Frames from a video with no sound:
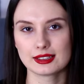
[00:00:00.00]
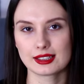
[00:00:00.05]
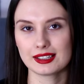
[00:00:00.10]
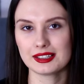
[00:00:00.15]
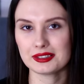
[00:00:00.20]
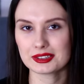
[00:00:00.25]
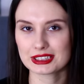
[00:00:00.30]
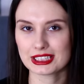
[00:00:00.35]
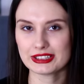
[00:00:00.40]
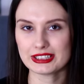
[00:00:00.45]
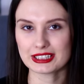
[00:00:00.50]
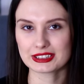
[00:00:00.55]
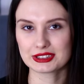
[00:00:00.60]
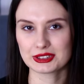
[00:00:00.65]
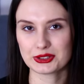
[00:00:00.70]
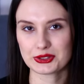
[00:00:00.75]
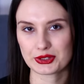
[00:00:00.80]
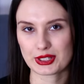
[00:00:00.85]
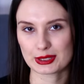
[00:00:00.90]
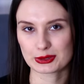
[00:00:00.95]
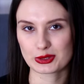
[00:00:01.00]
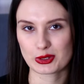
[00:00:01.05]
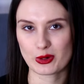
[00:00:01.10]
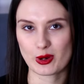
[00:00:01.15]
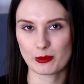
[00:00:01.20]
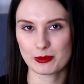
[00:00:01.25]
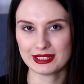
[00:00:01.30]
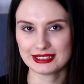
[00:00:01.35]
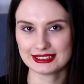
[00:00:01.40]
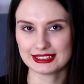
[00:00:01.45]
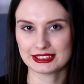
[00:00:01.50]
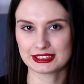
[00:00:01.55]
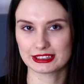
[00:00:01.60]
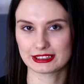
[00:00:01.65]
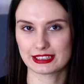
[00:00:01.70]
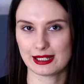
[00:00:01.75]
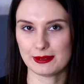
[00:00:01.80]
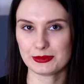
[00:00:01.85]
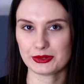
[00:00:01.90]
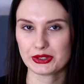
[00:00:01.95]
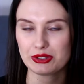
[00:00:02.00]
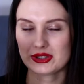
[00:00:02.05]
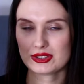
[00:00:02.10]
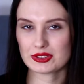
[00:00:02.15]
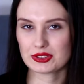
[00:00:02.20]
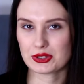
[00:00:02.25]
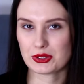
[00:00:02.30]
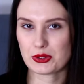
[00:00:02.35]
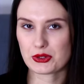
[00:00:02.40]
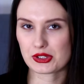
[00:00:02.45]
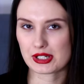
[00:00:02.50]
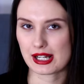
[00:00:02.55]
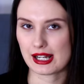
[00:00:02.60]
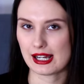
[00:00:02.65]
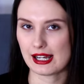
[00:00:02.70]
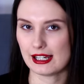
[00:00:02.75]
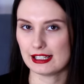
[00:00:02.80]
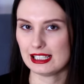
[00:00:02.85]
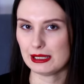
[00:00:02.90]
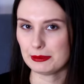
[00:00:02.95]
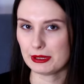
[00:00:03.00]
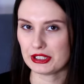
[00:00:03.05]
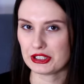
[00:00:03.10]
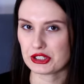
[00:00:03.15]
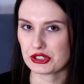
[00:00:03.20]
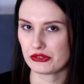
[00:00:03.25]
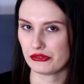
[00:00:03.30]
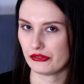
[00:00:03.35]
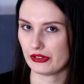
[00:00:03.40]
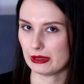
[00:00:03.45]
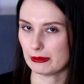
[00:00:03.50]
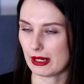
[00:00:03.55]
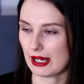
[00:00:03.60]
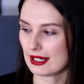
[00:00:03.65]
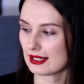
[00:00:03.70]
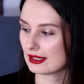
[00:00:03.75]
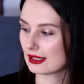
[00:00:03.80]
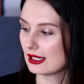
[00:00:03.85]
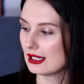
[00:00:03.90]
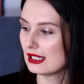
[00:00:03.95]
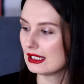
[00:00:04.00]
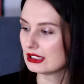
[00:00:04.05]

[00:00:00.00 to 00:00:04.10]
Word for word: I ostatnia książka, którą obecnie czytam, to jest książka Lepiej niż w filmach.